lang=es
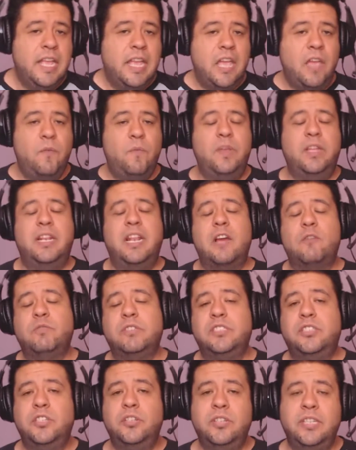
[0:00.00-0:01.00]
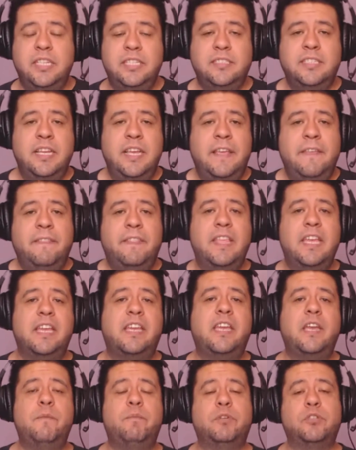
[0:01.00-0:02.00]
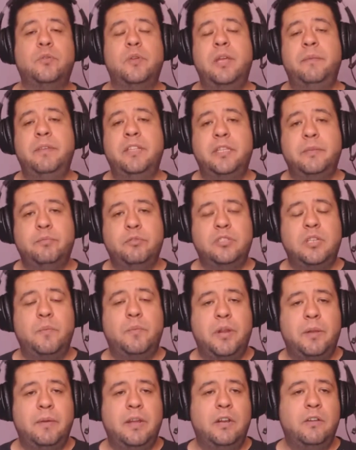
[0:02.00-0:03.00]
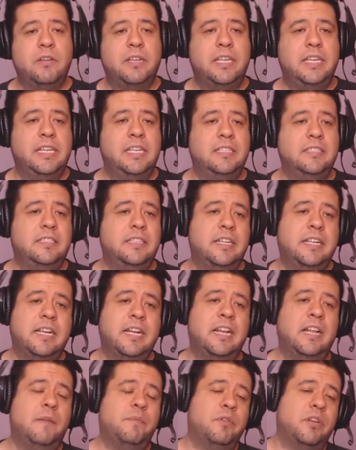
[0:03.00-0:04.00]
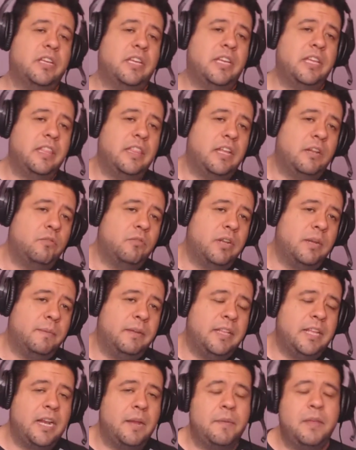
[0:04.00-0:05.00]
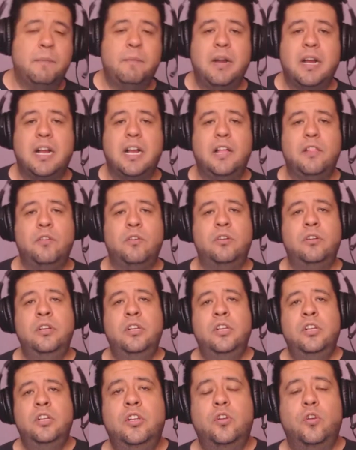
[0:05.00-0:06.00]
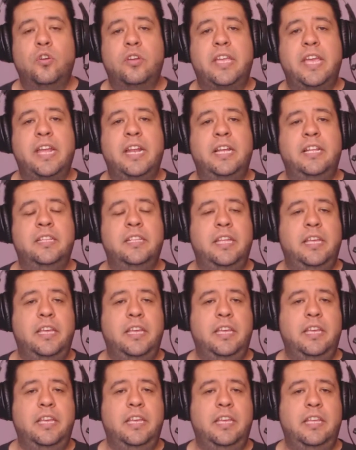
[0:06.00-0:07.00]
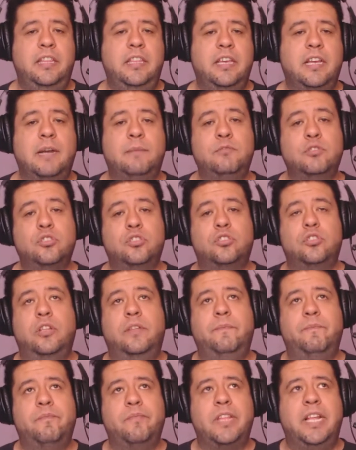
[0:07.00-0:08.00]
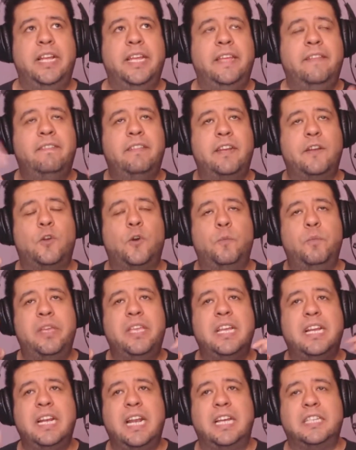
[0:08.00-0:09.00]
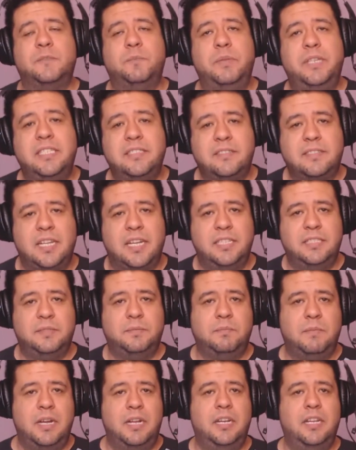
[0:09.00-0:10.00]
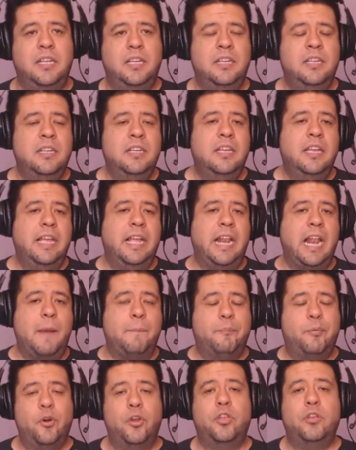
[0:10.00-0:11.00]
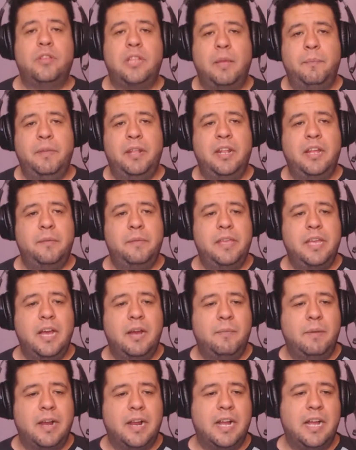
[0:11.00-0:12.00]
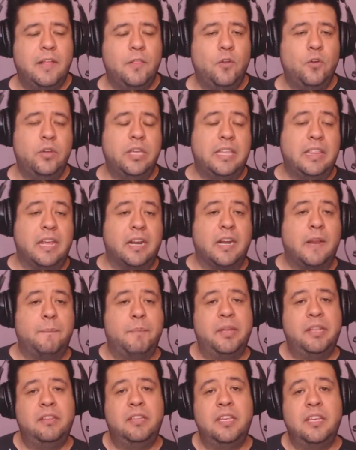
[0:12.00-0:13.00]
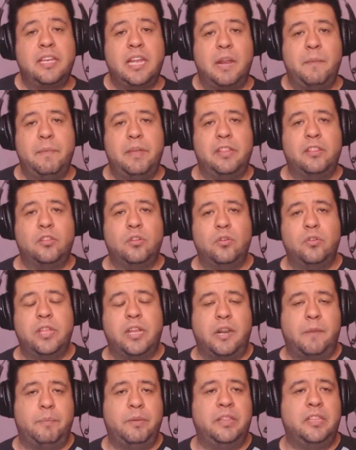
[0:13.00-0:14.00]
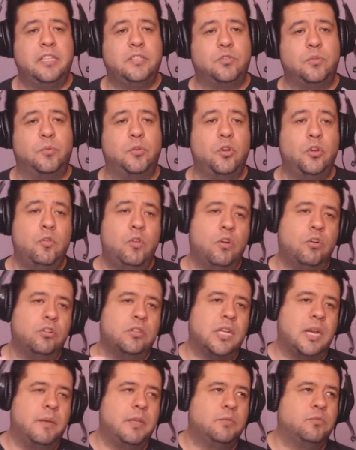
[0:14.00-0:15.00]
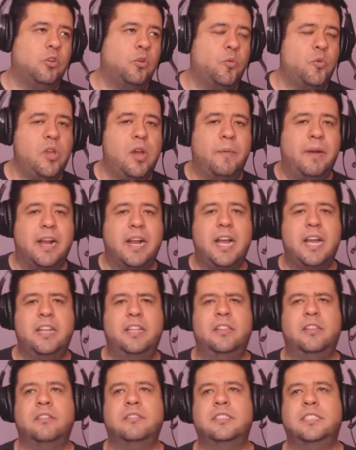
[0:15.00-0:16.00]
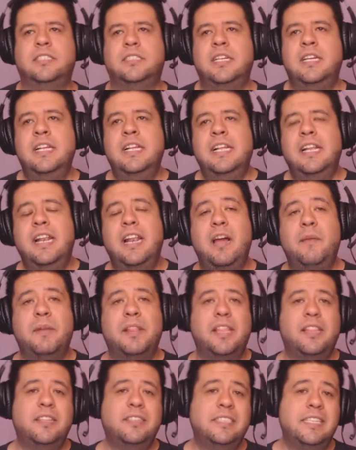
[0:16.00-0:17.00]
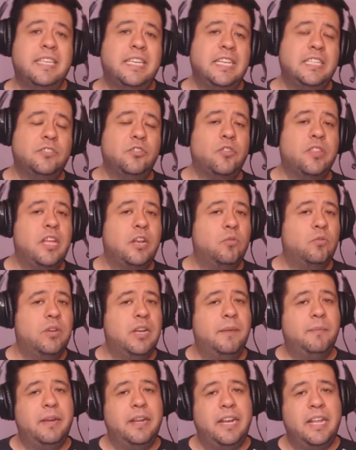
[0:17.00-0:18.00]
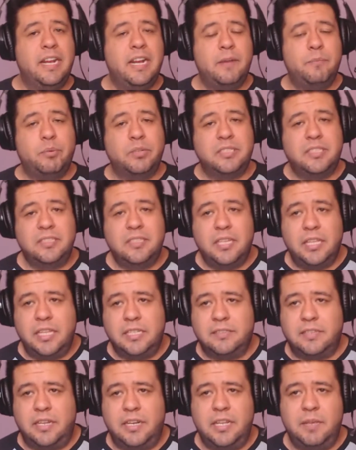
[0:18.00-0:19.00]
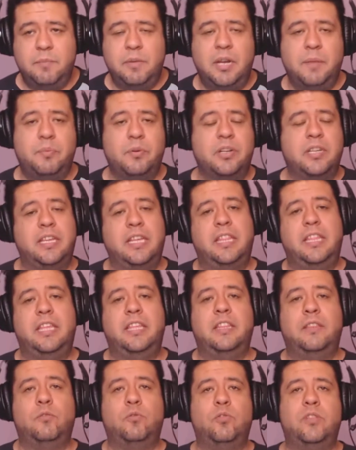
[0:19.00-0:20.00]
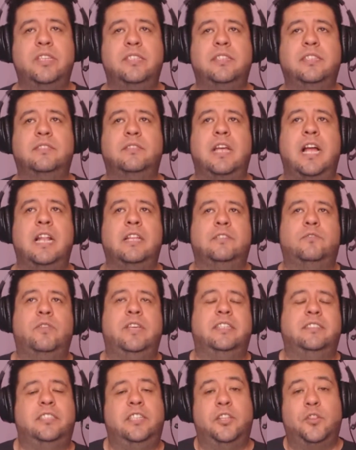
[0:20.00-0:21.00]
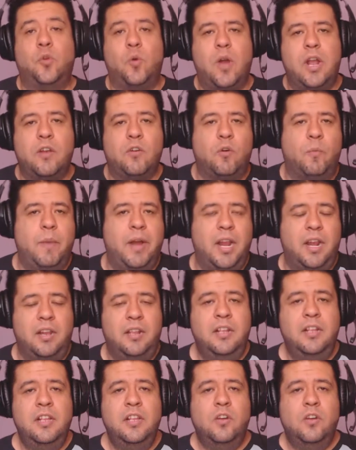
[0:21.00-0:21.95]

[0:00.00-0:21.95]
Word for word: En fin, la cuestión es de que pues obviamente puse a prueba lo que es el canal porque de alguna manera habían bajado lo que eran, eh, digamos, entre comillas, las vistas, ¿vale? El apoyo también había bajado y de repente incrementó, de repente subió y luego otra vez volvió a bajar. Entonces, la verdad es de que eso de alguna manera, pues sí te desanima porque tú dices, ah, estoy haciendo algo mal.